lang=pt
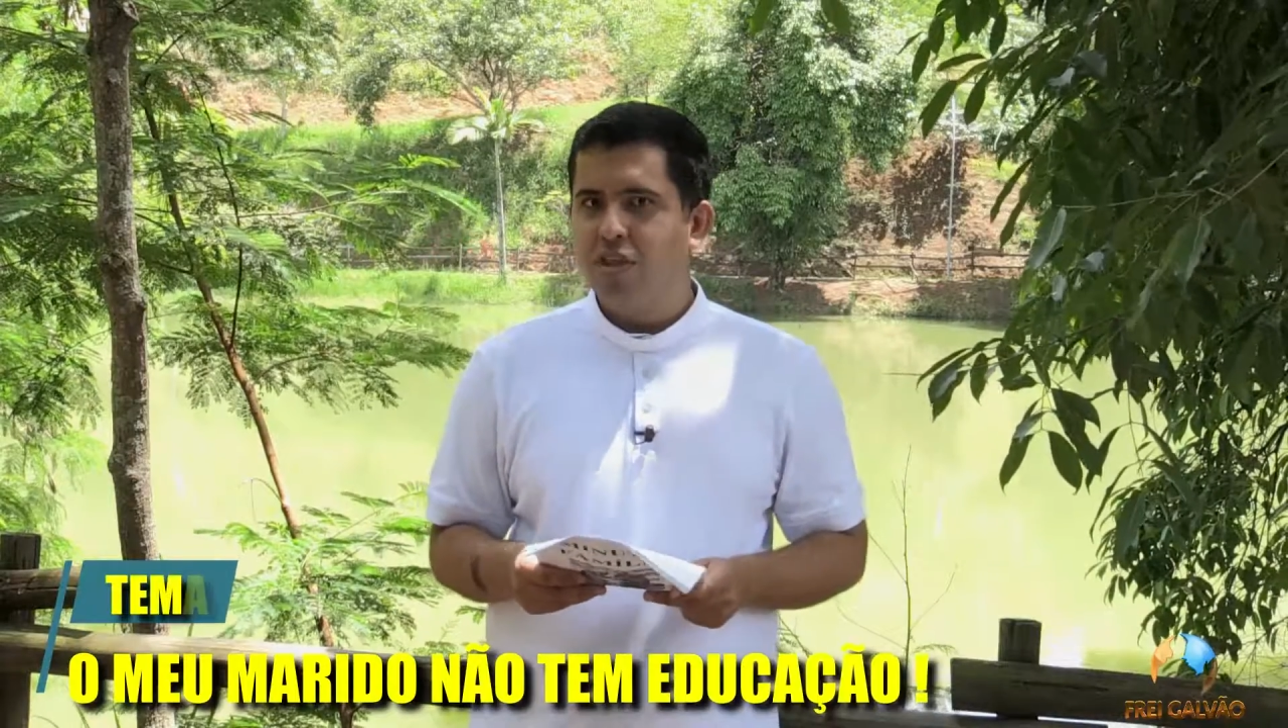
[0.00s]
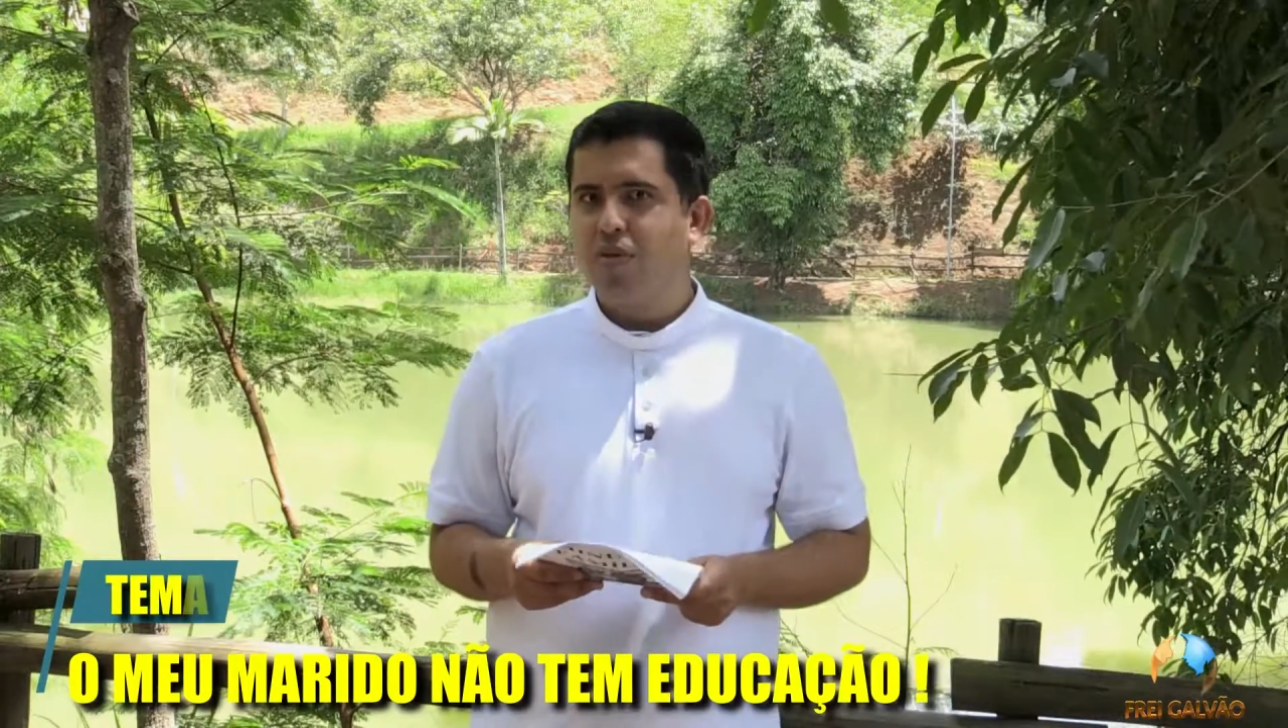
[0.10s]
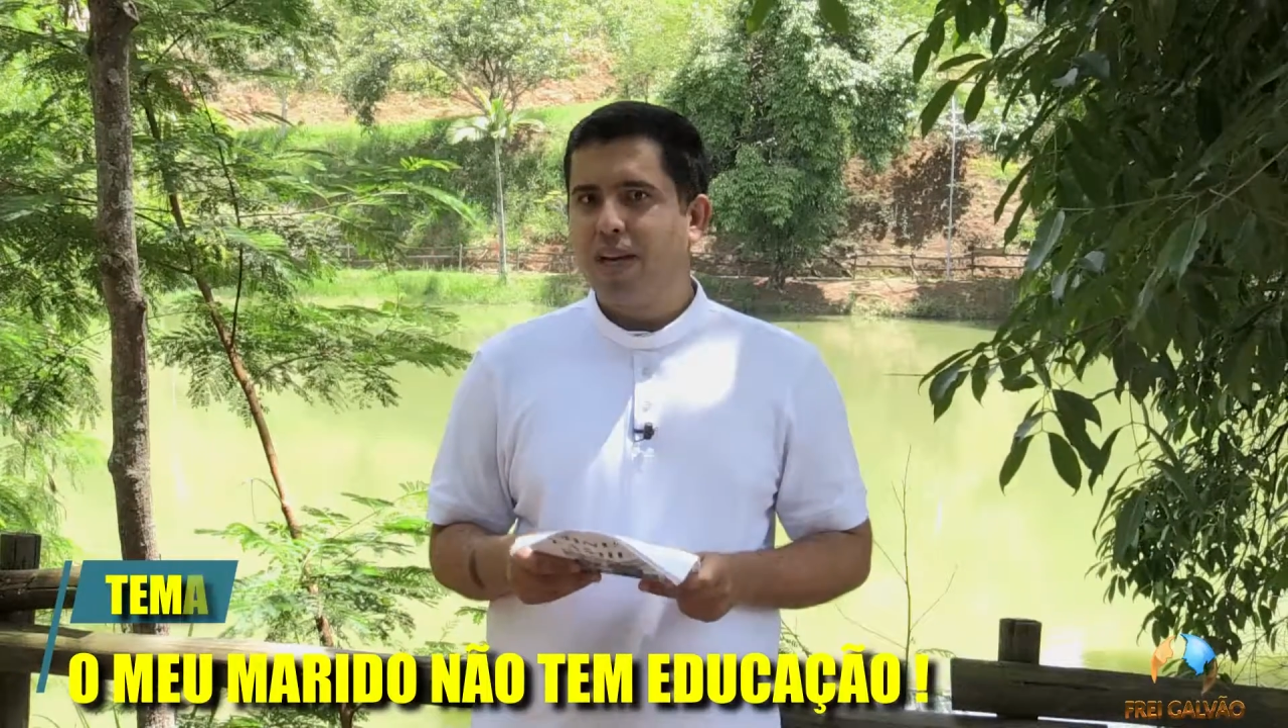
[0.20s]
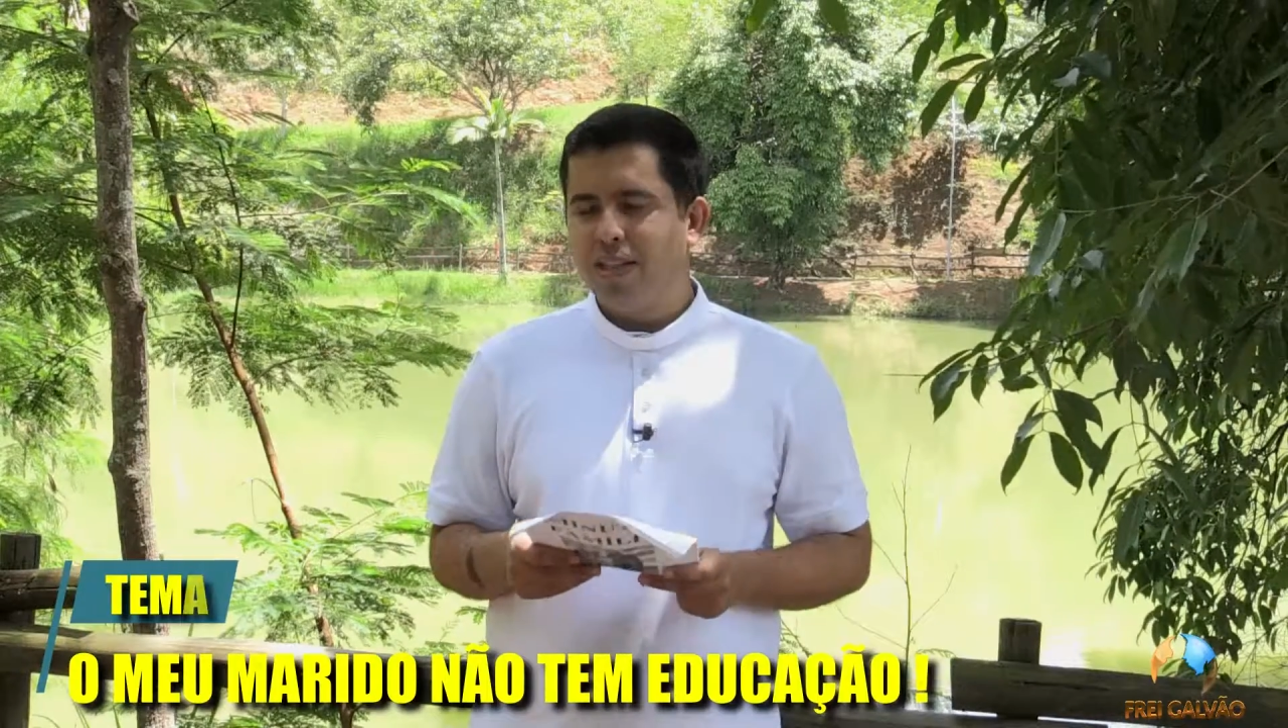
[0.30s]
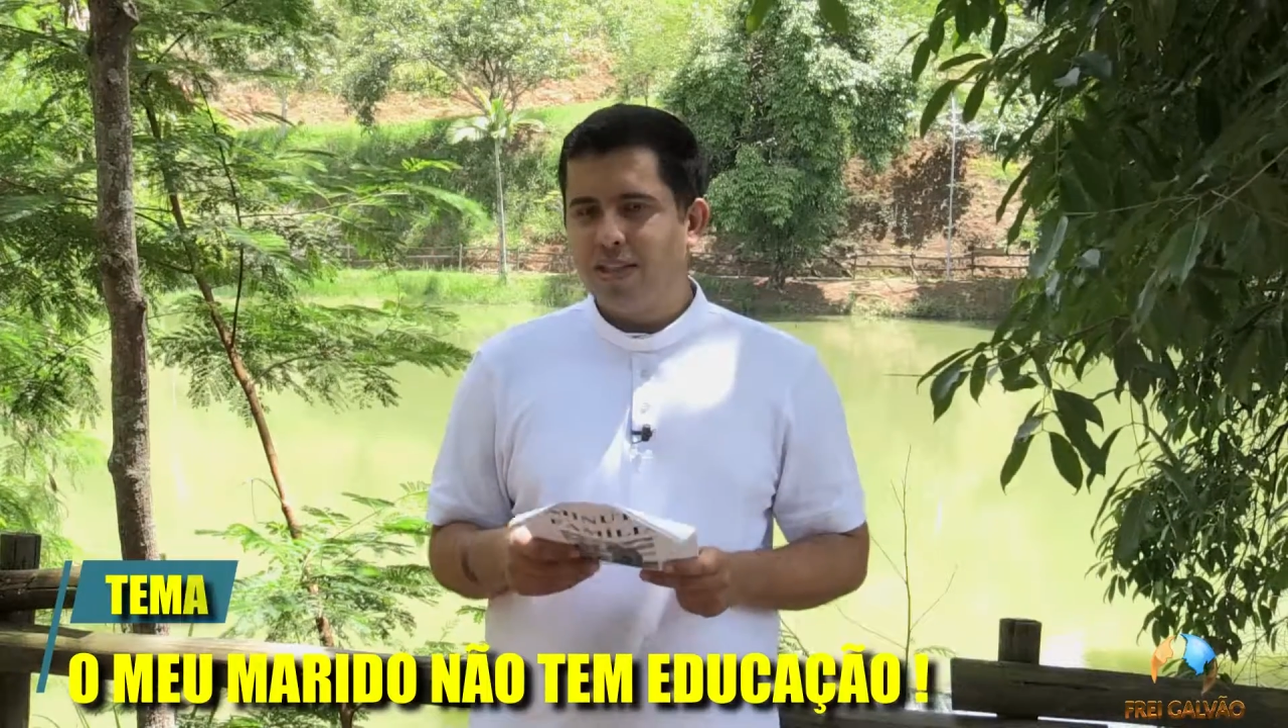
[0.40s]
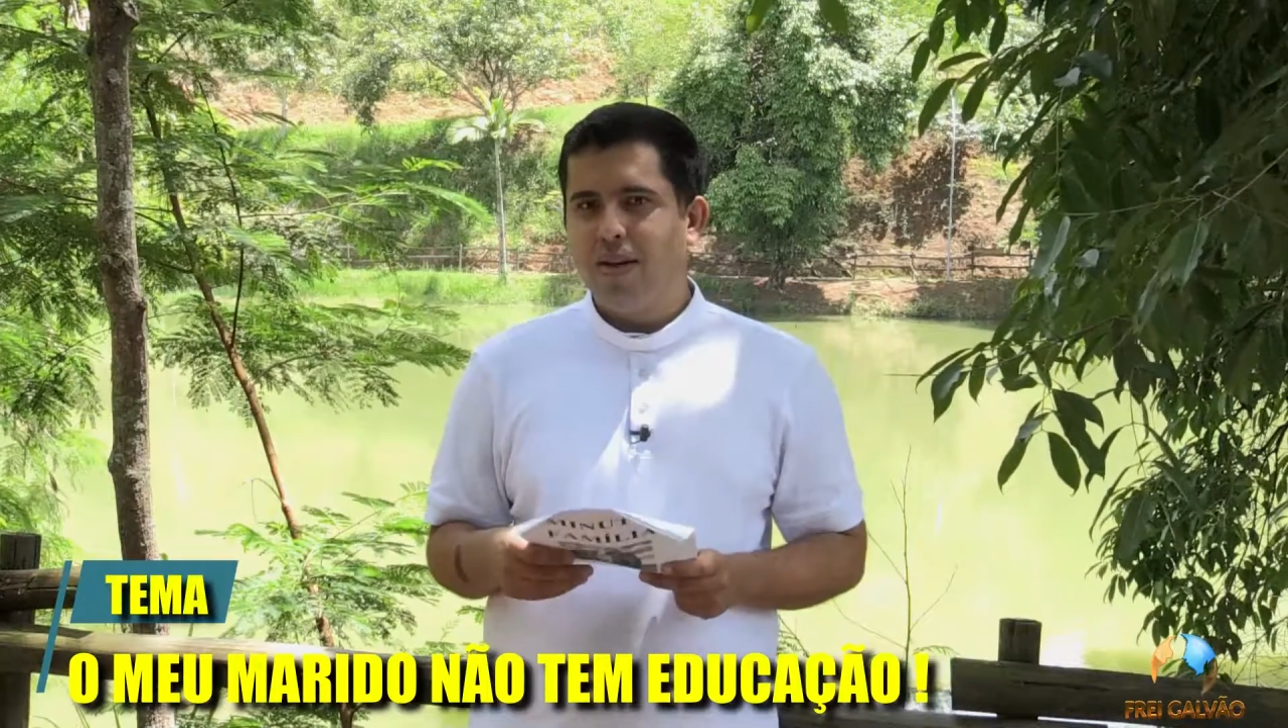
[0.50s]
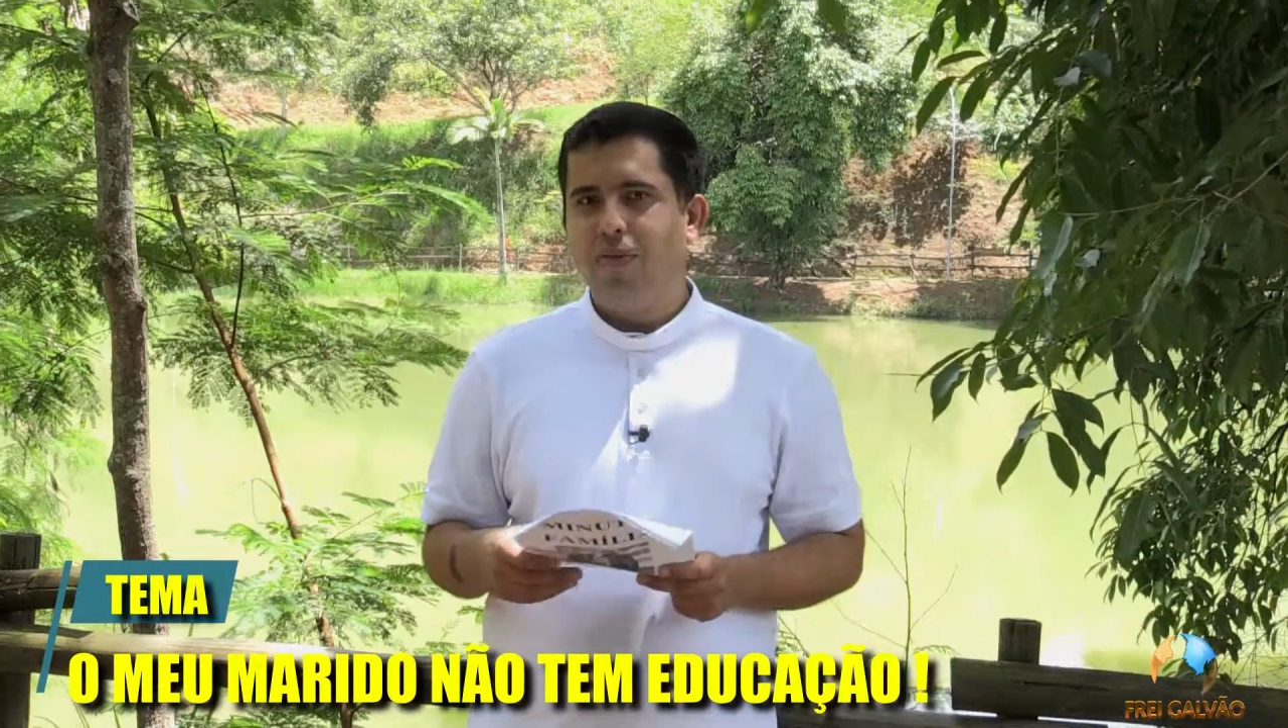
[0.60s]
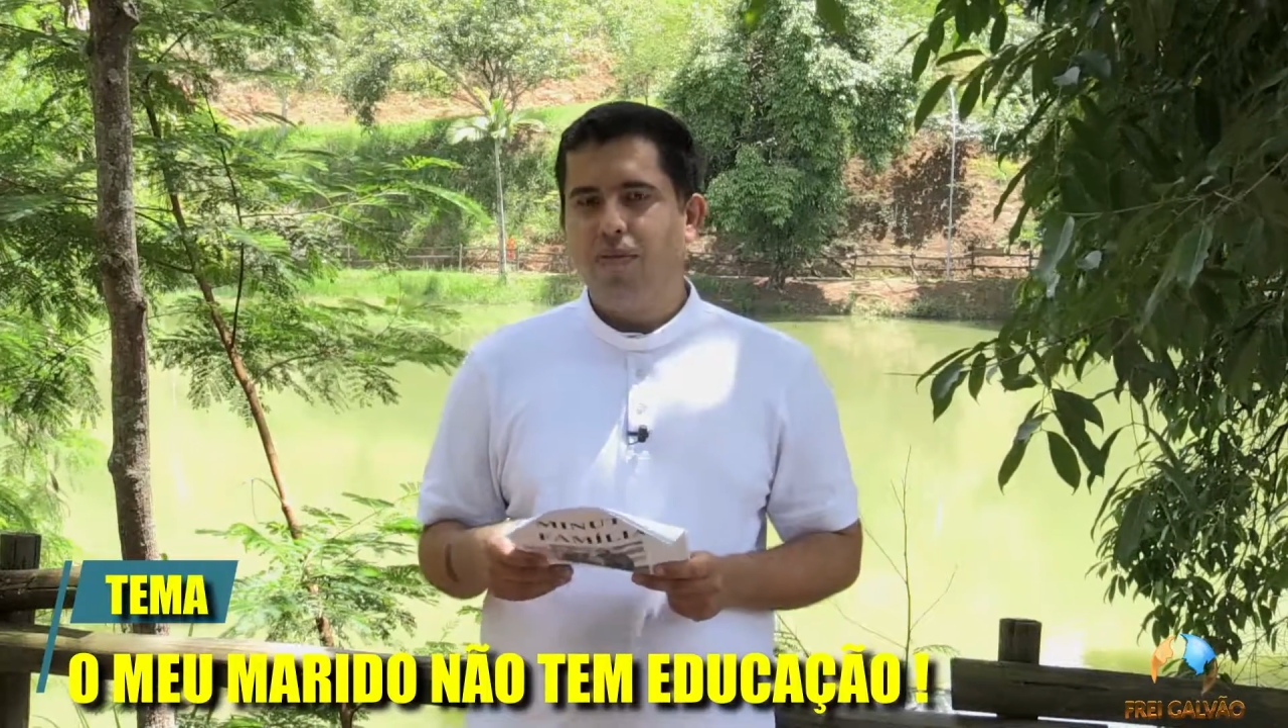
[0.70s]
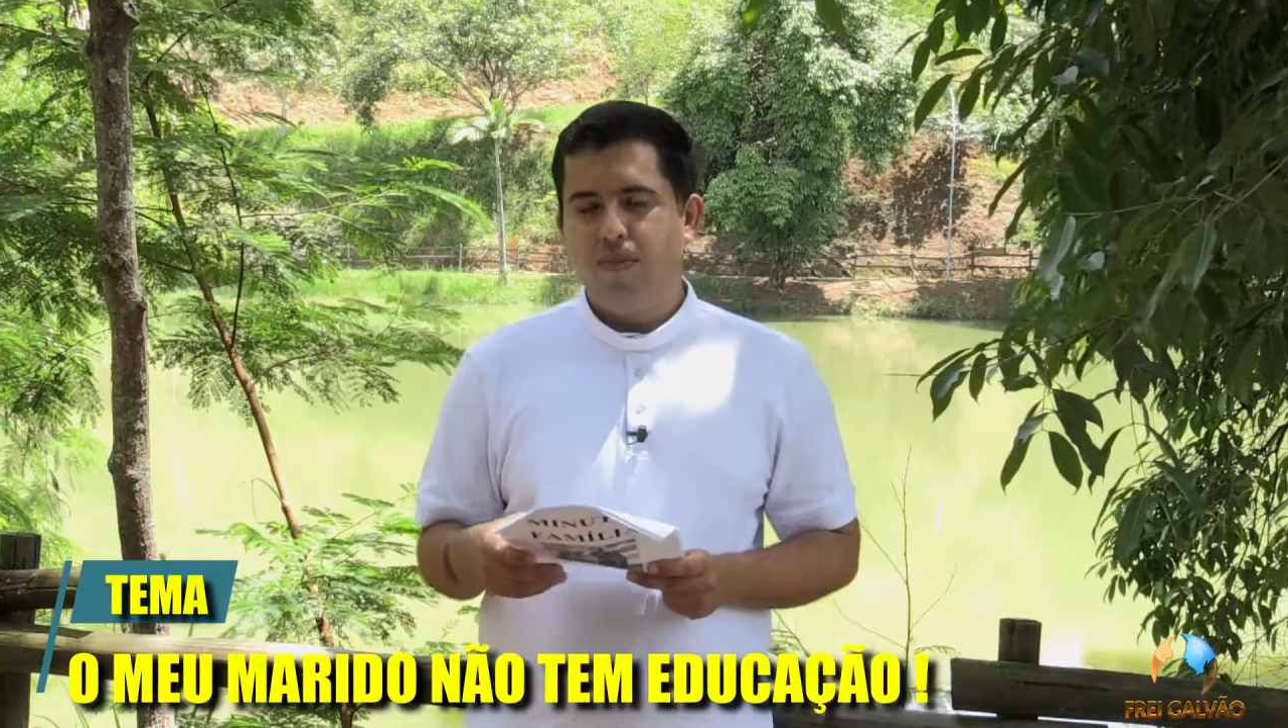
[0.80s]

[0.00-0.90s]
educação.